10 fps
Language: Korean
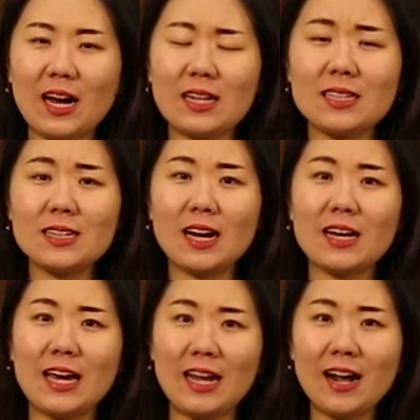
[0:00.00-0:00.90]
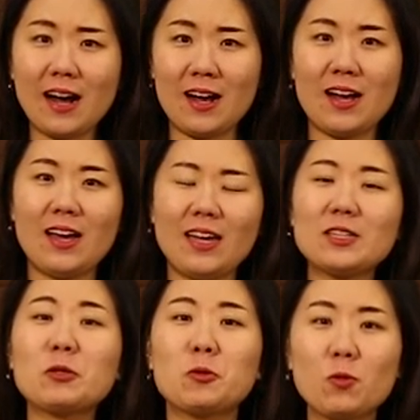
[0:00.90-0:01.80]
가득하게 해라
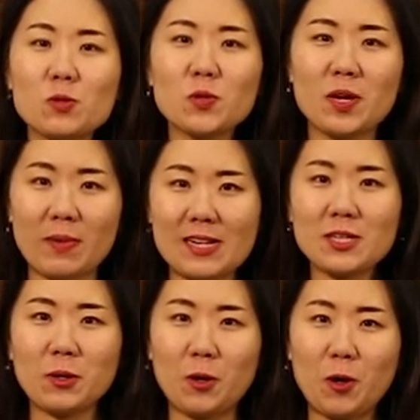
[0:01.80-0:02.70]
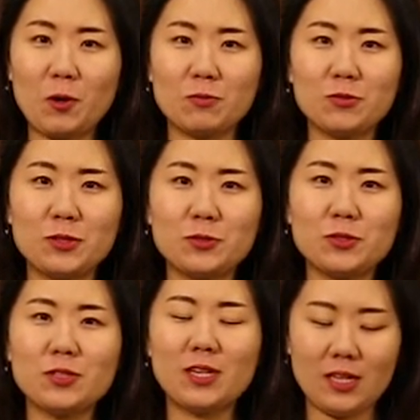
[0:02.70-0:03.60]
했던 고종의 말처럼
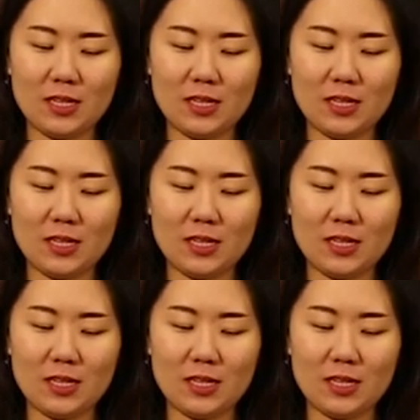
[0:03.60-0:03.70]
우리도